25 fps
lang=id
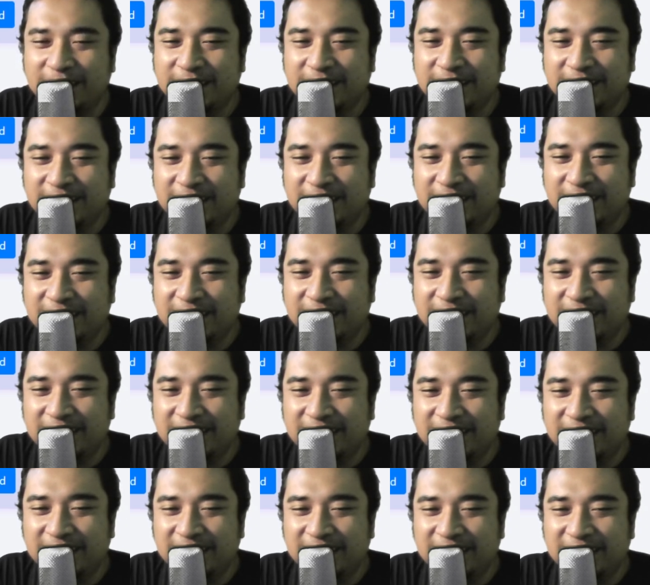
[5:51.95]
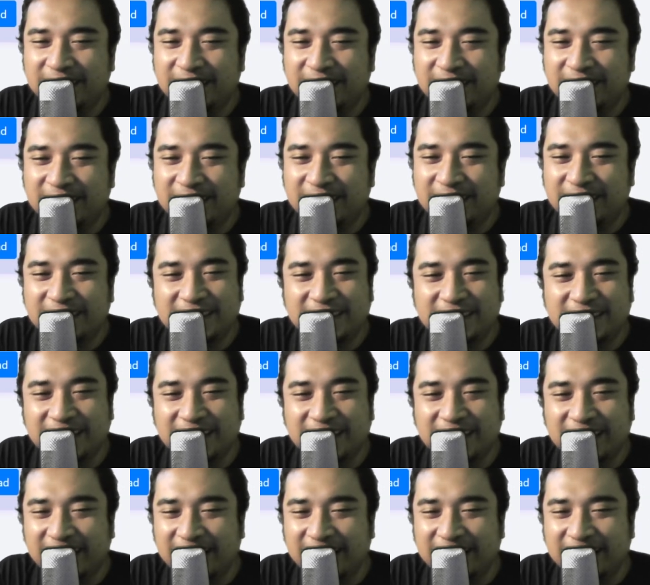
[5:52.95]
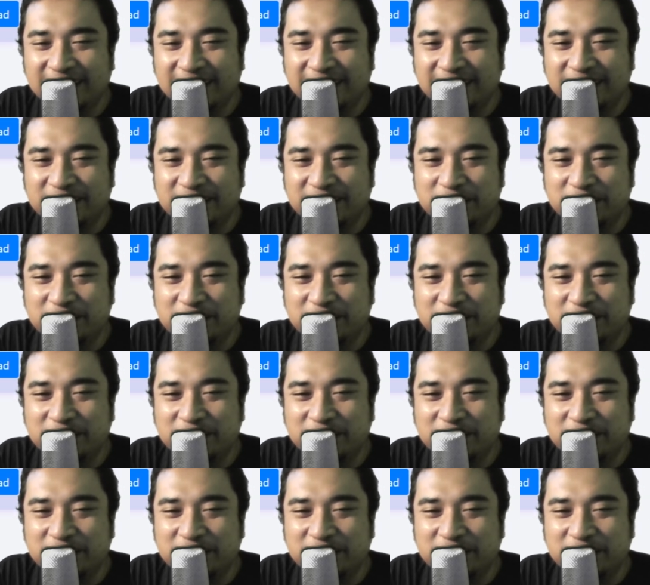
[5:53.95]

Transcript: Oke, okay.